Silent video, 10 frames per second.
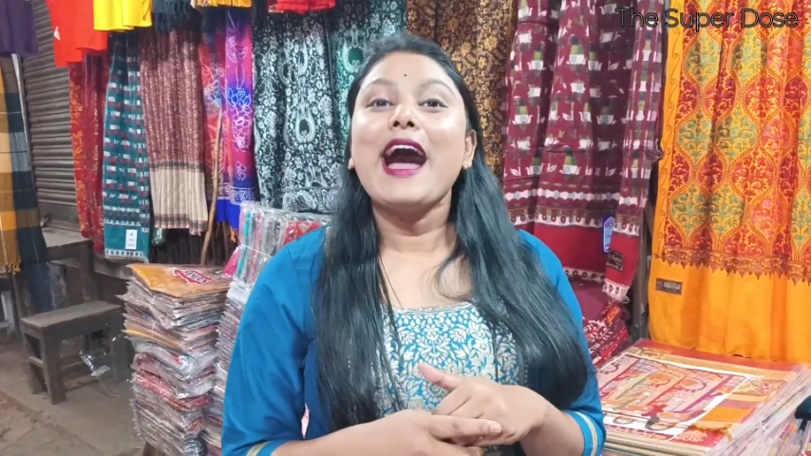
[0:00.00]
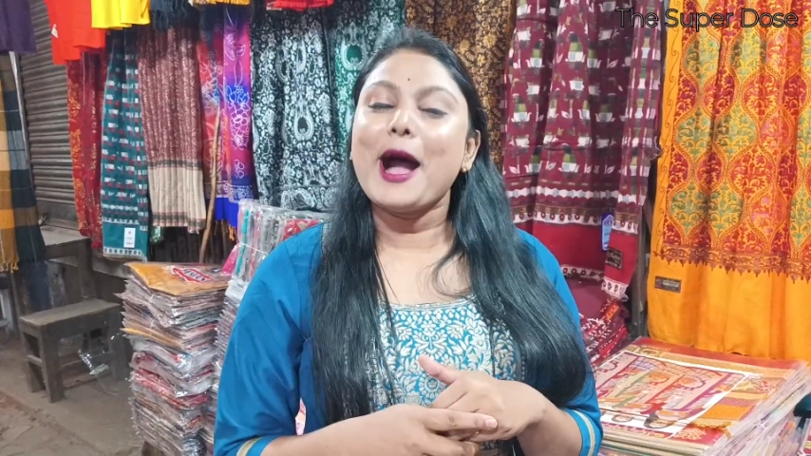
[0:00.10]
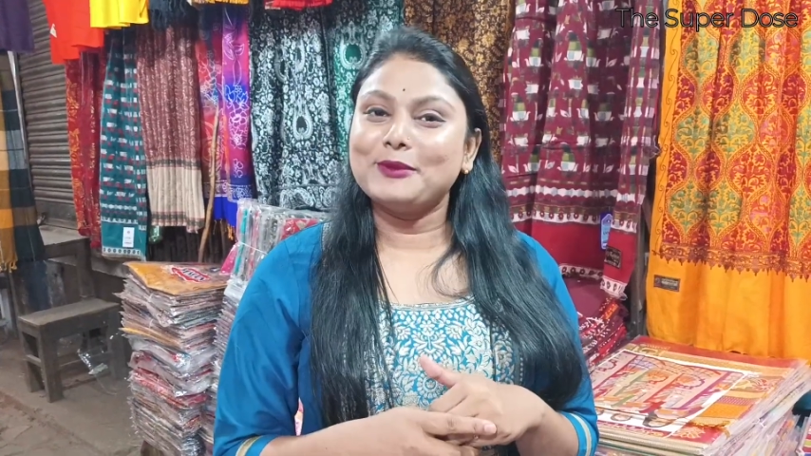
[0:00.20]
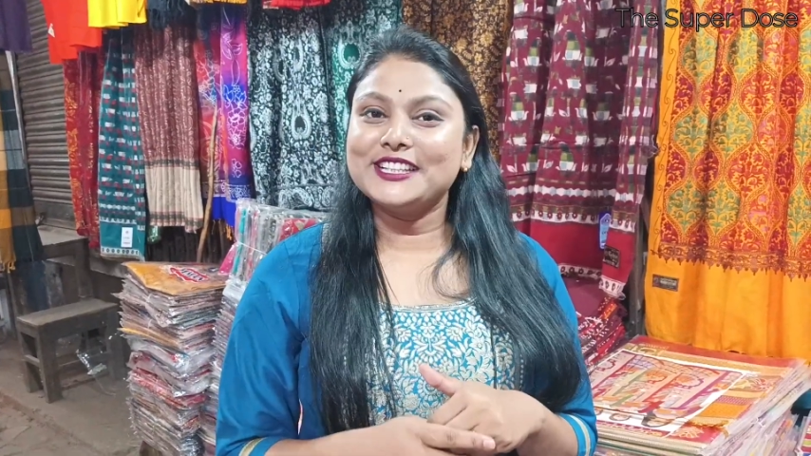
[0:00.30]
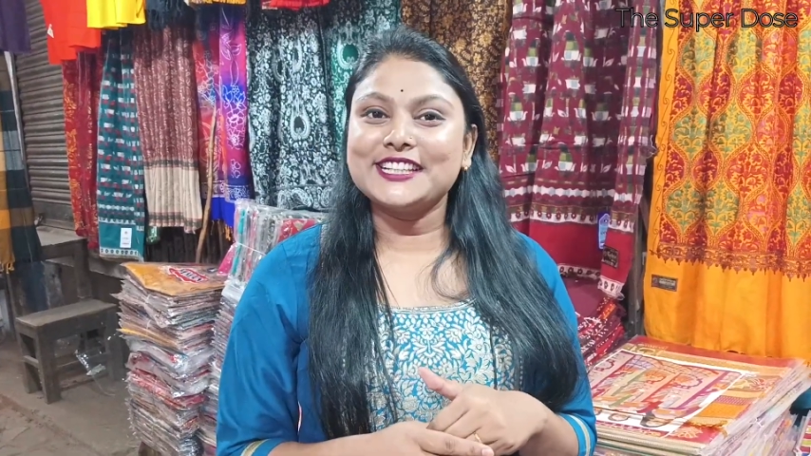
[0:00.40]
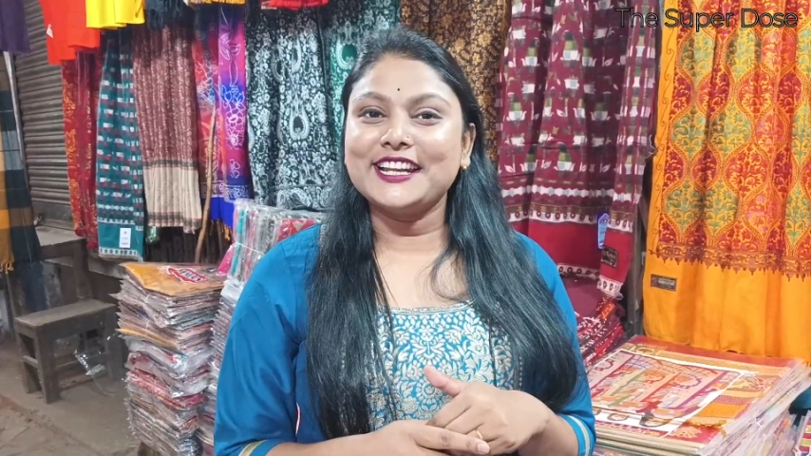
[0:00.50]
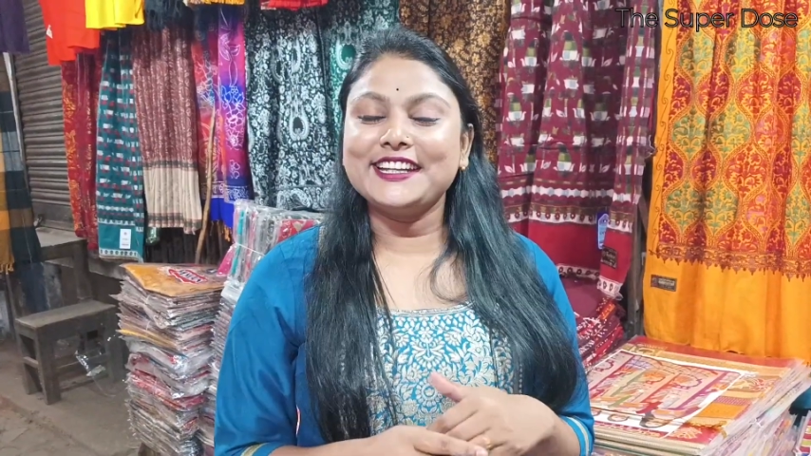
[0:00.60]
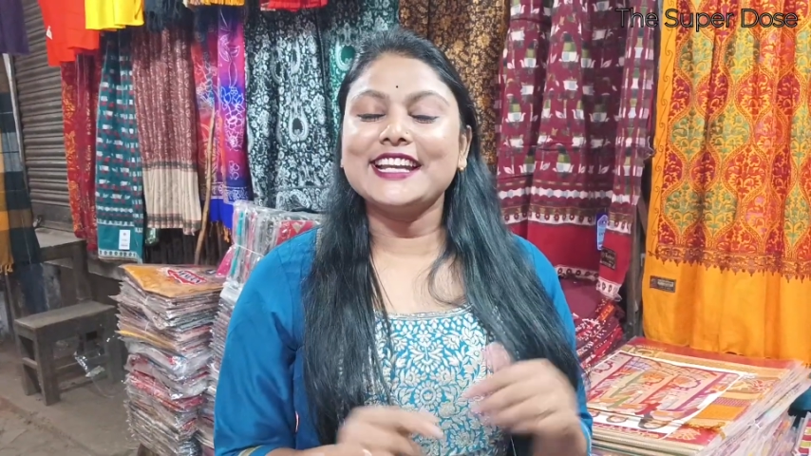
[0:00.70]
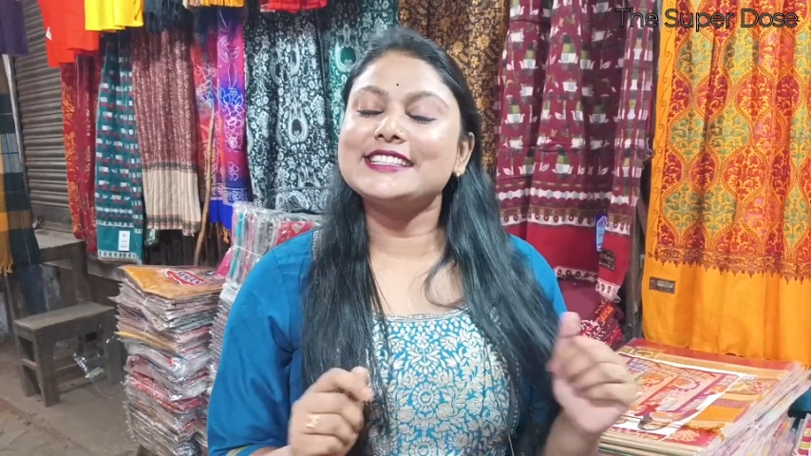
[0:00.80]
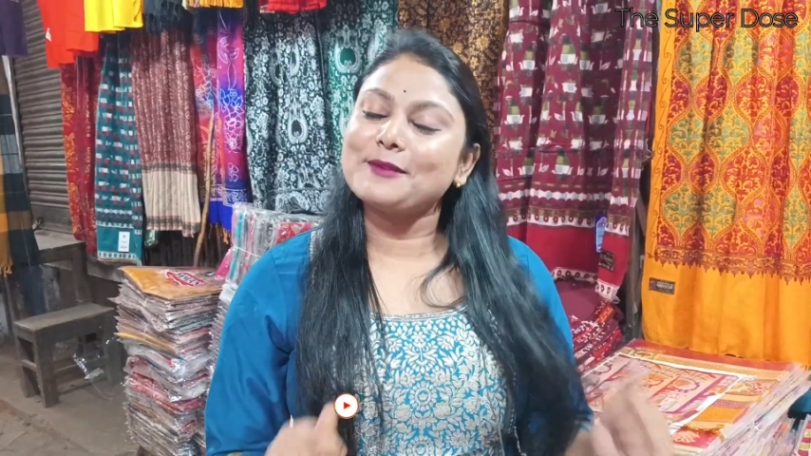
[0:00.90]
আমাদের
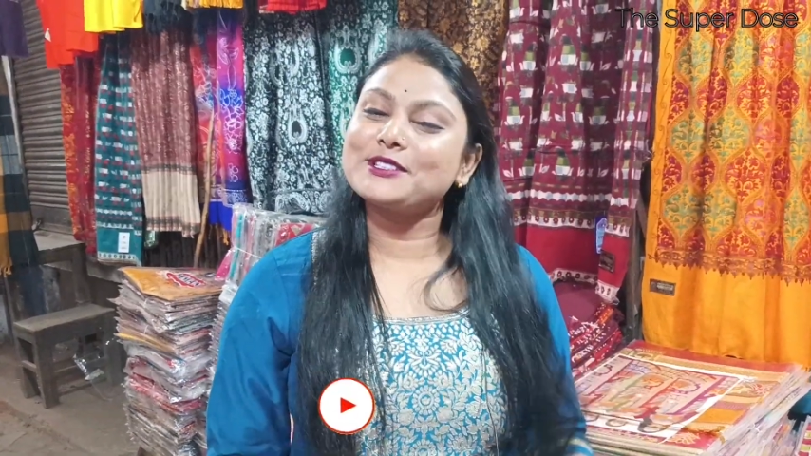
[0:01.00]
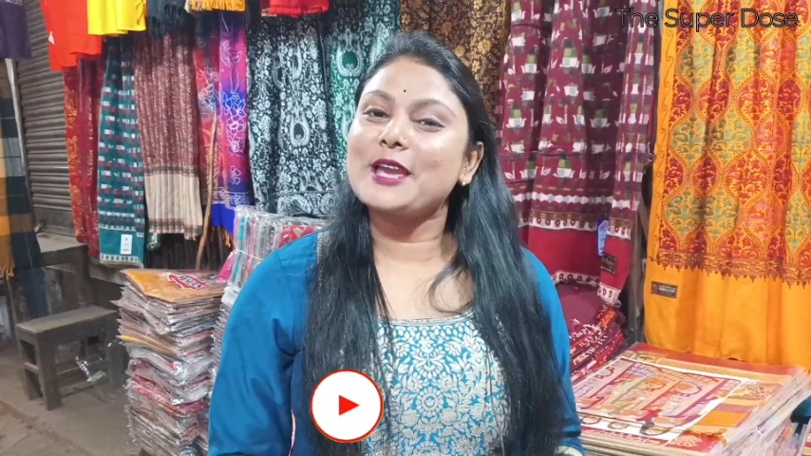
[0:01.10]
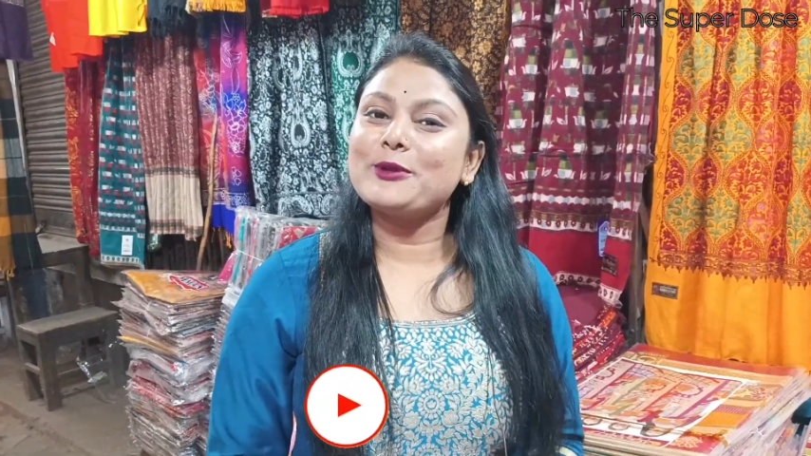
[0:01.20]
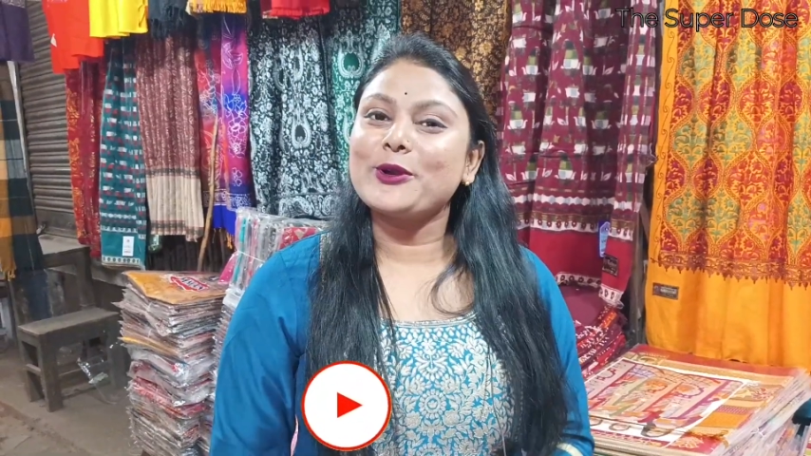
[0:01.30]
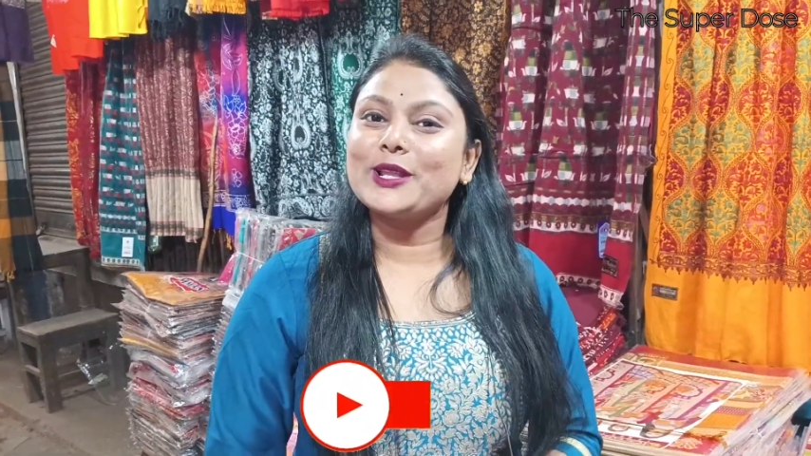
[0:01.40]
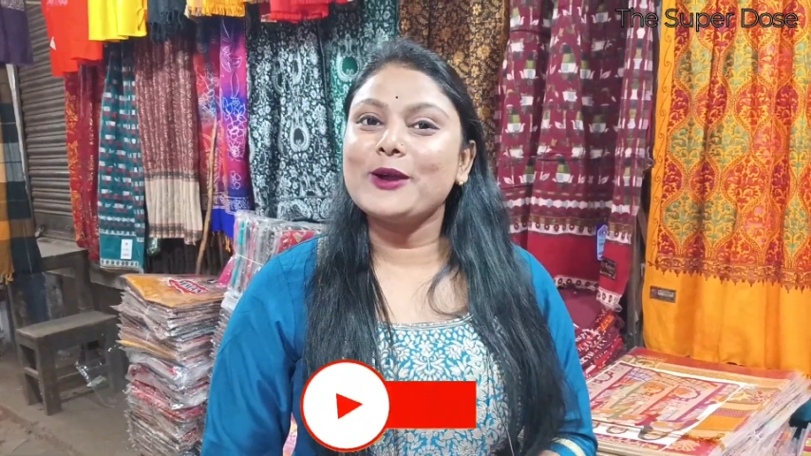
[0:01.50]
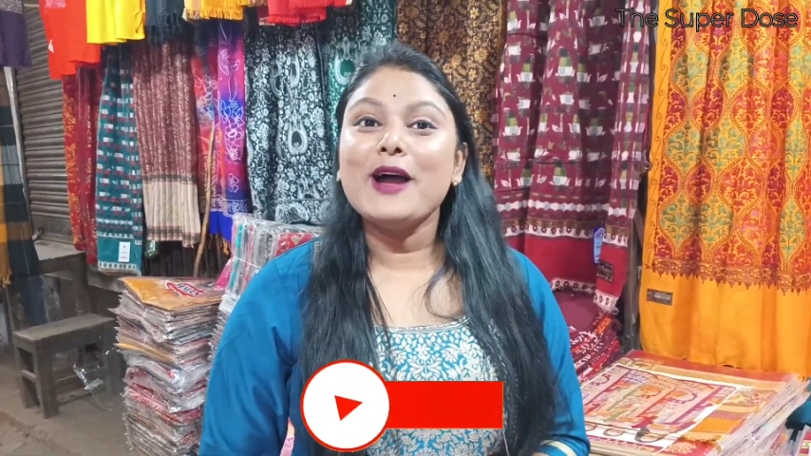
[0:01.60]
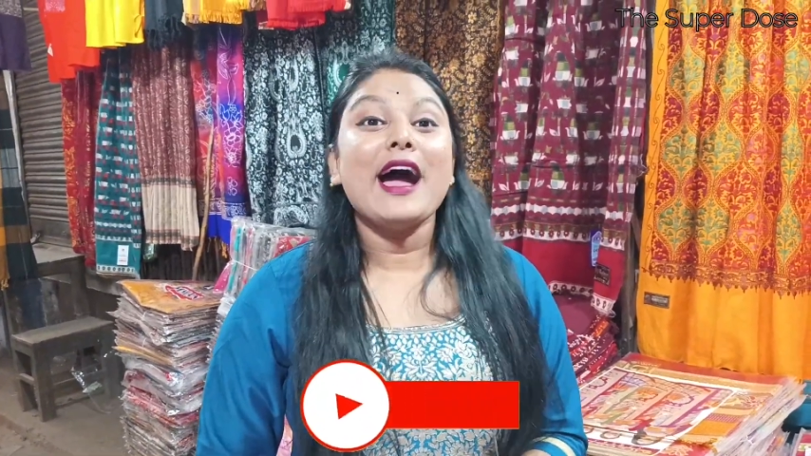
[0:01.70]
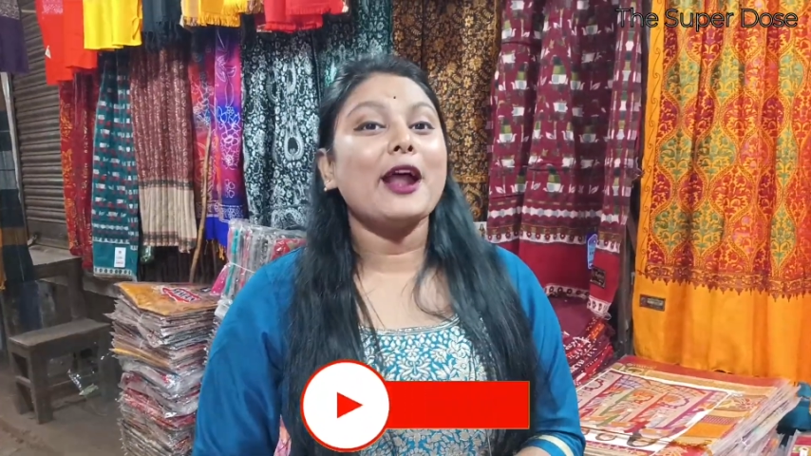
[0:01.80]
চ্যানেলটিকে সাবস্ক্রাইব করে দাও